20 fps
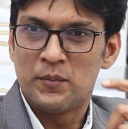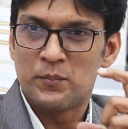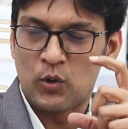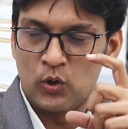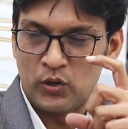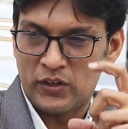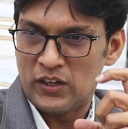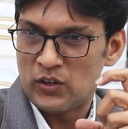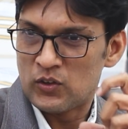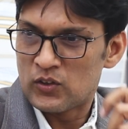
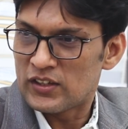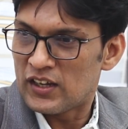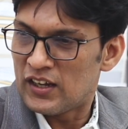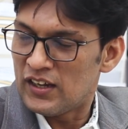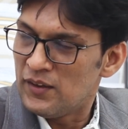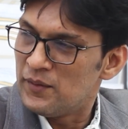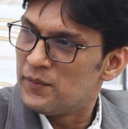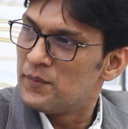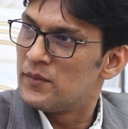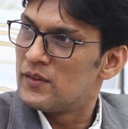प्रोटीन uh, होता
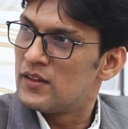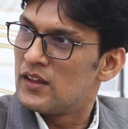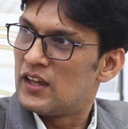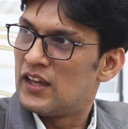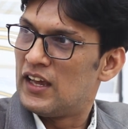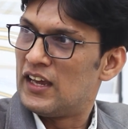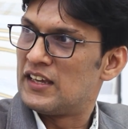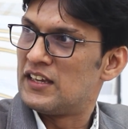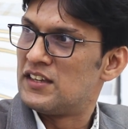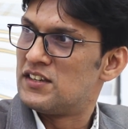है hmm.
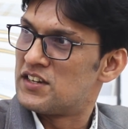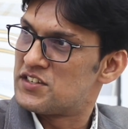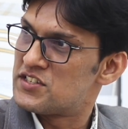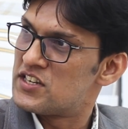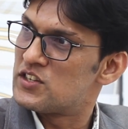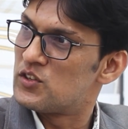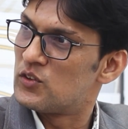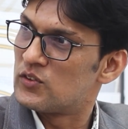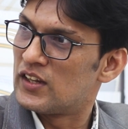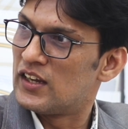एक
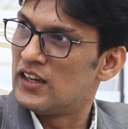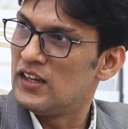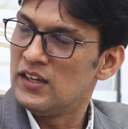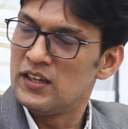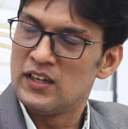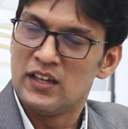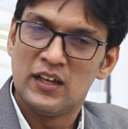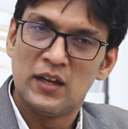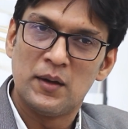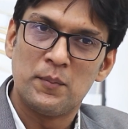इंजेक्शन होता है
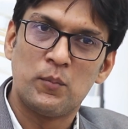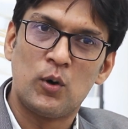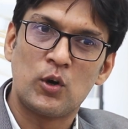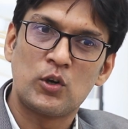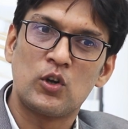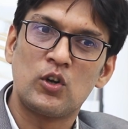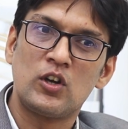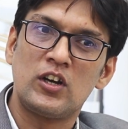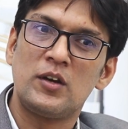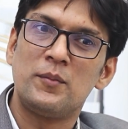
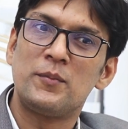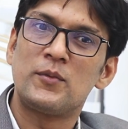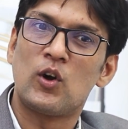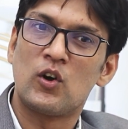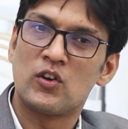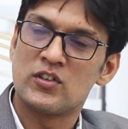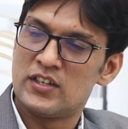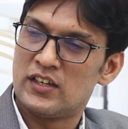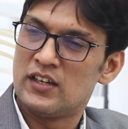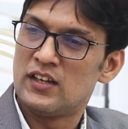बोटोलिनियम हम्म।
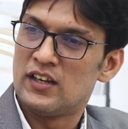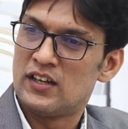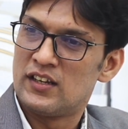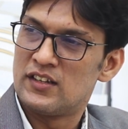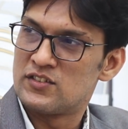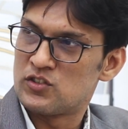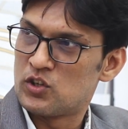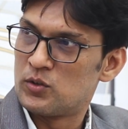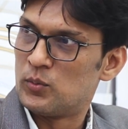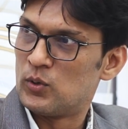टॉक्सिन
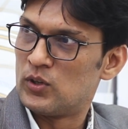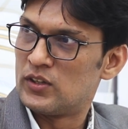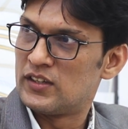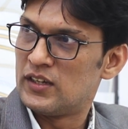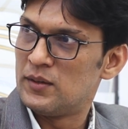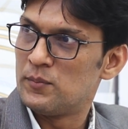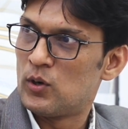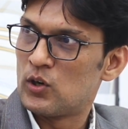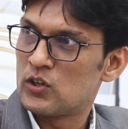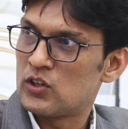इसको
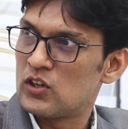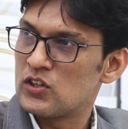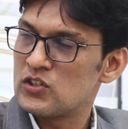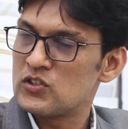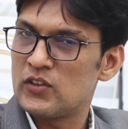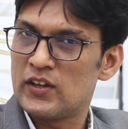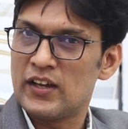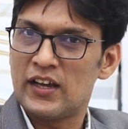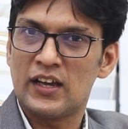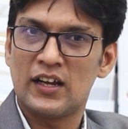बोलते हैं
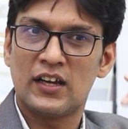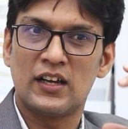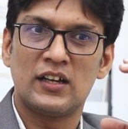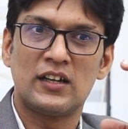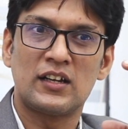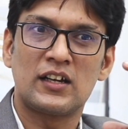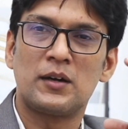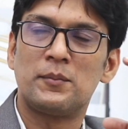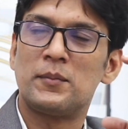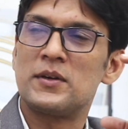बोटॉक्स तो एक
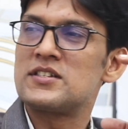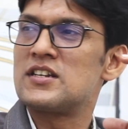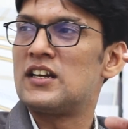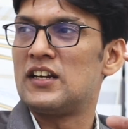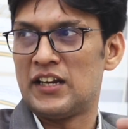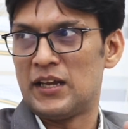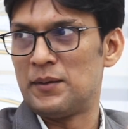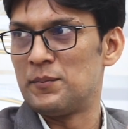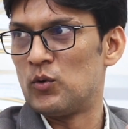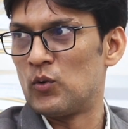
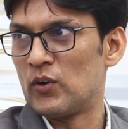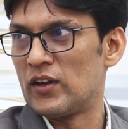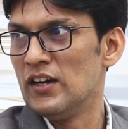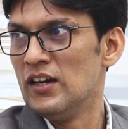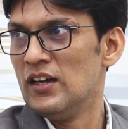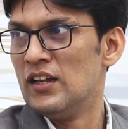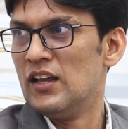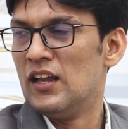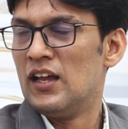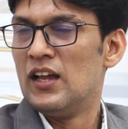कमर्शियल uh, नेम हो गया
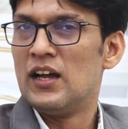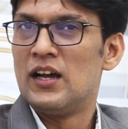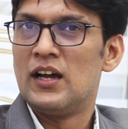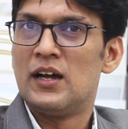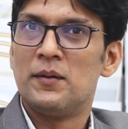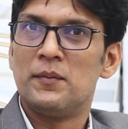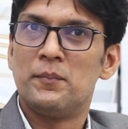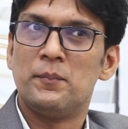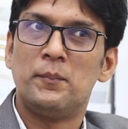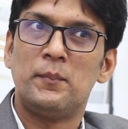
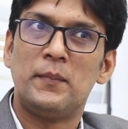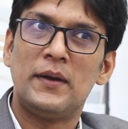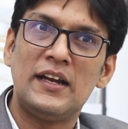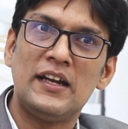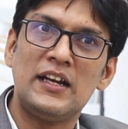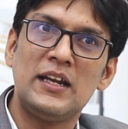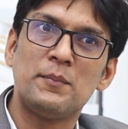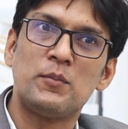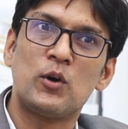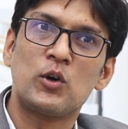
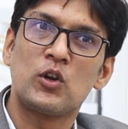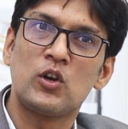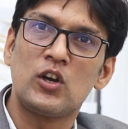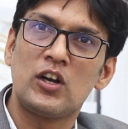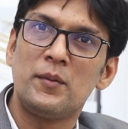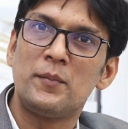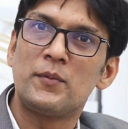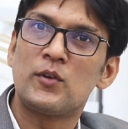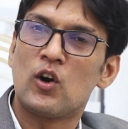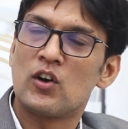मेनली
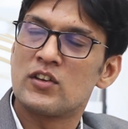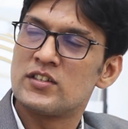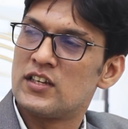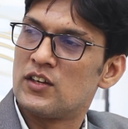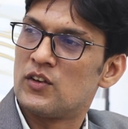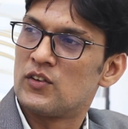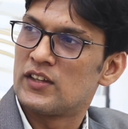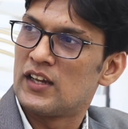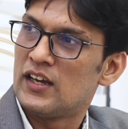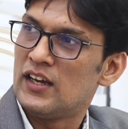बोटोलिनियम
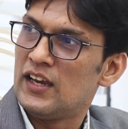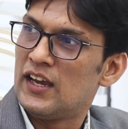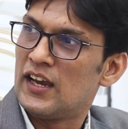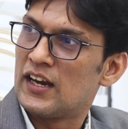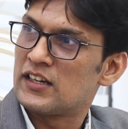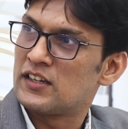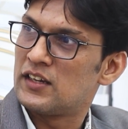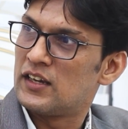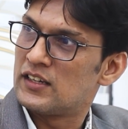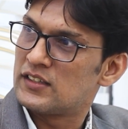टॉक्सिन होता है
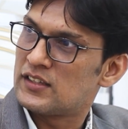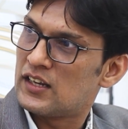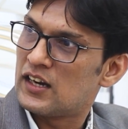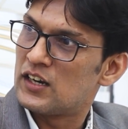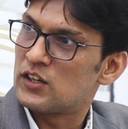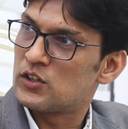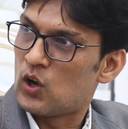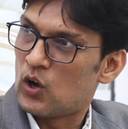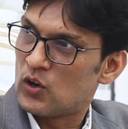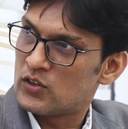एक, एक तरह
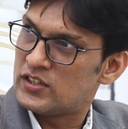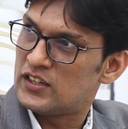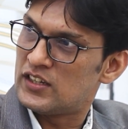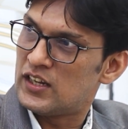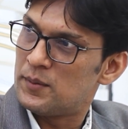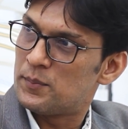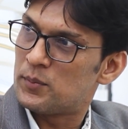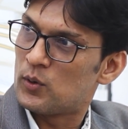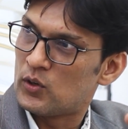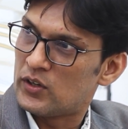का टॉक्सिन
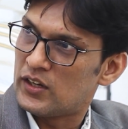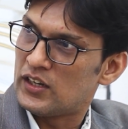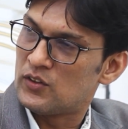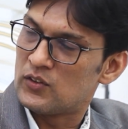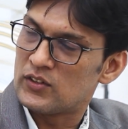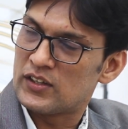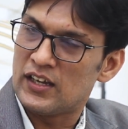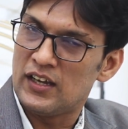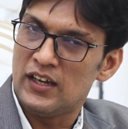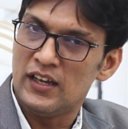है प्रोटीन
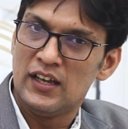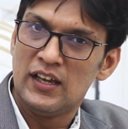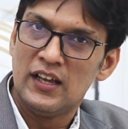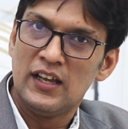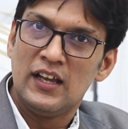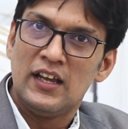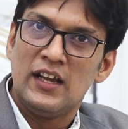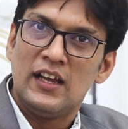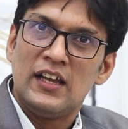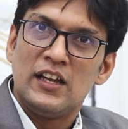होता है
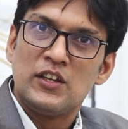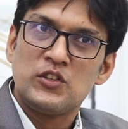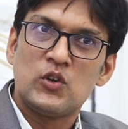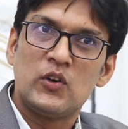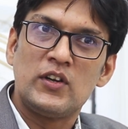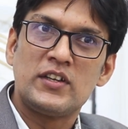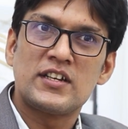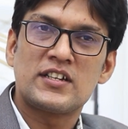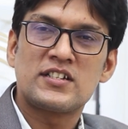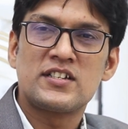हम्म।
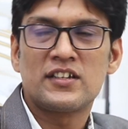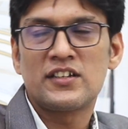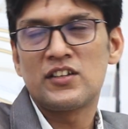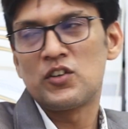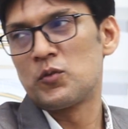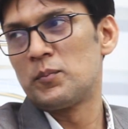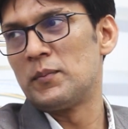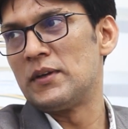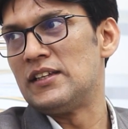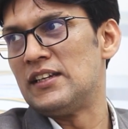जो इंजेक्शन
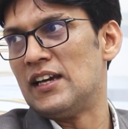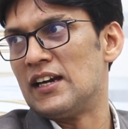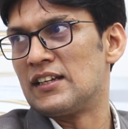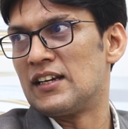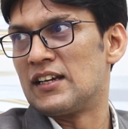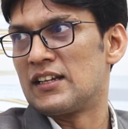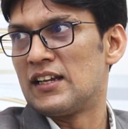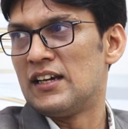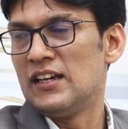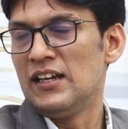के रूप में दिया
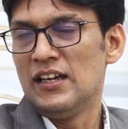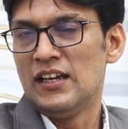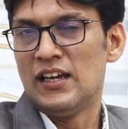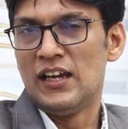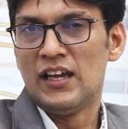जाता है